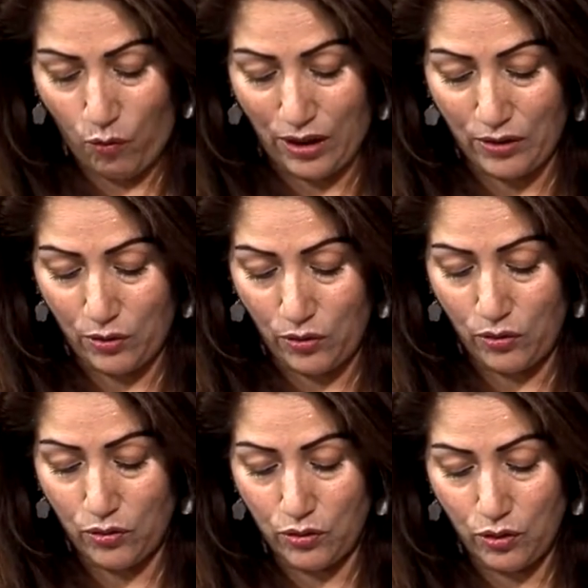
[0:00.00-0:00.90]

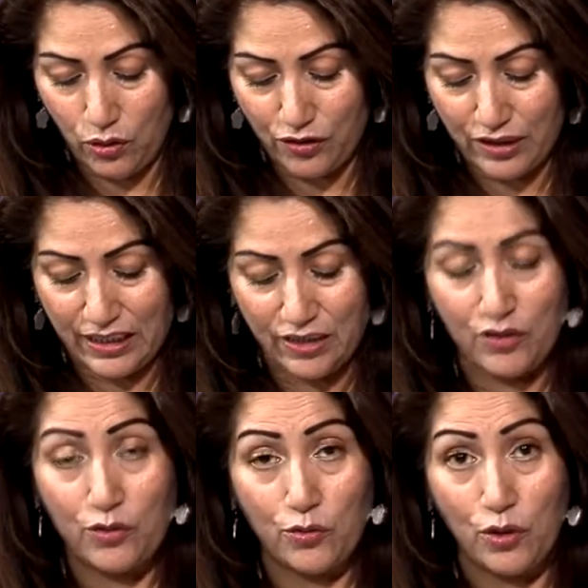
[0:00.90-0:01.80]
cuando los
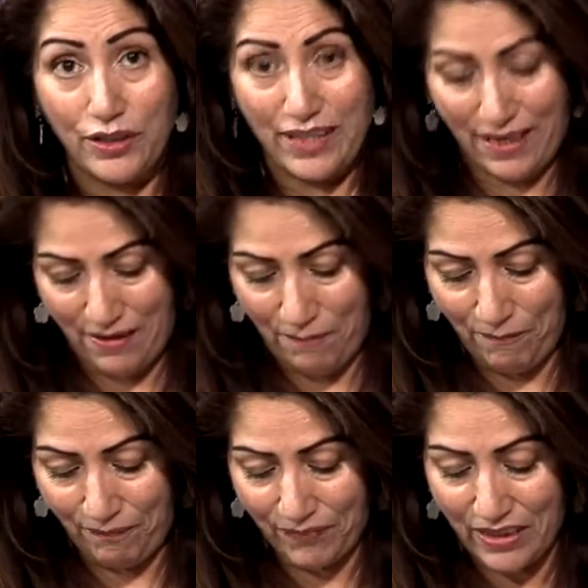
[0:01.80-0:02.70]
insulten
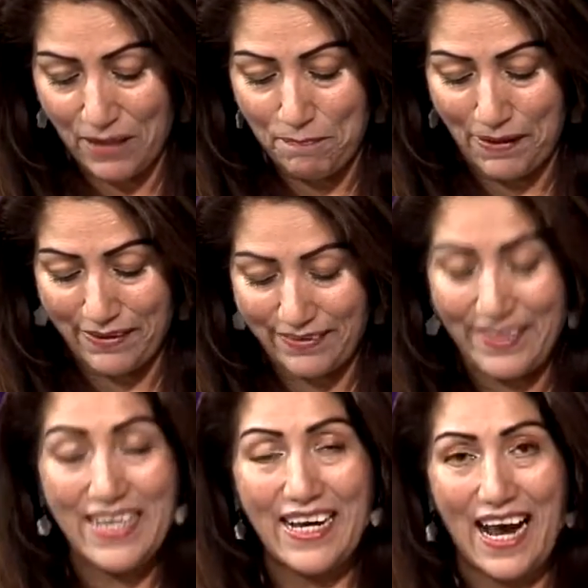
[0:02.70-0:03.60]
y
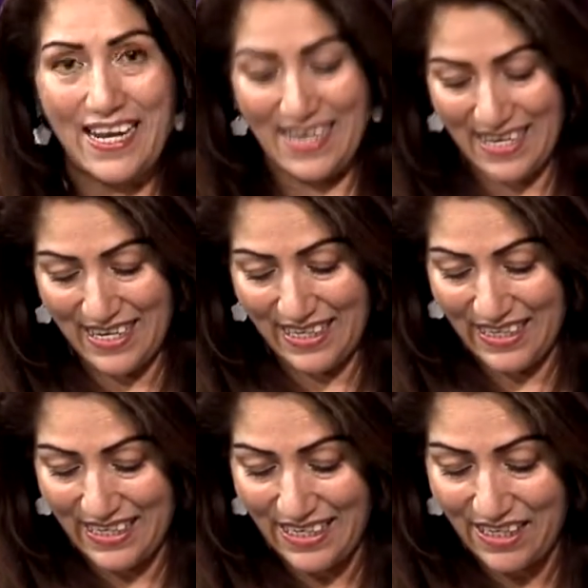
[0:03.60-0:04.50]
persigan
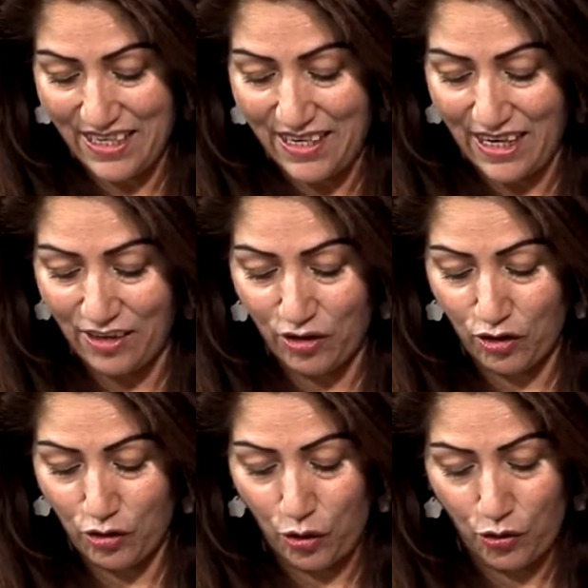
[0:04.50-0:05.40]
y digan
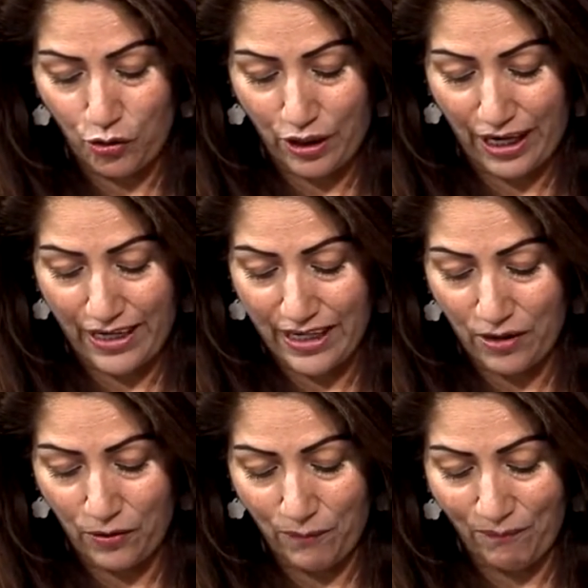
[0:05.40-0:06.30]
todo
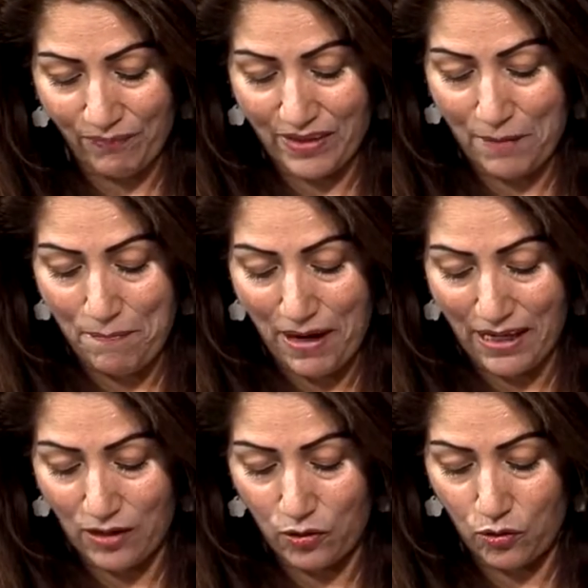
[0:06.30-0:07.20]
género de
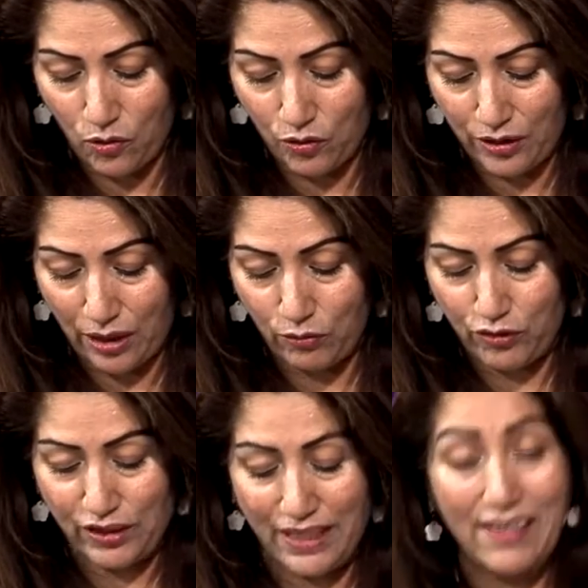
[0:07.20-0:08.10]
mal contra
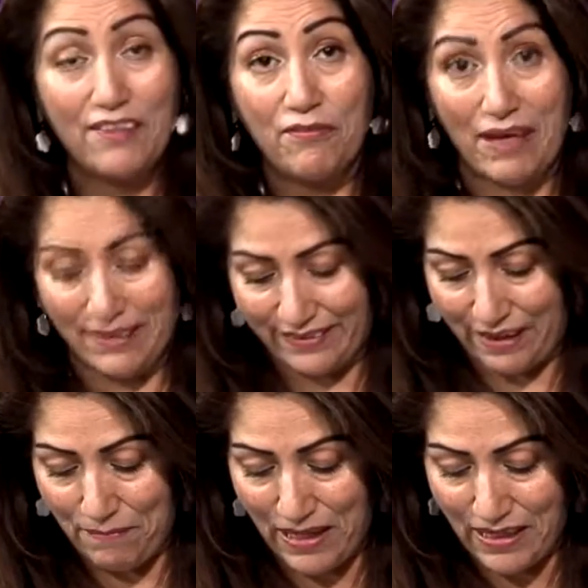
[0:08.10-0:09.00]
ustedes
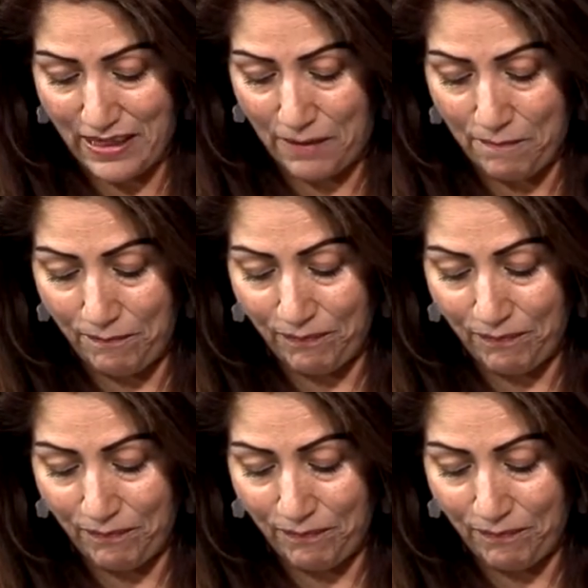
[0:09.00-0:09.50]
falsamente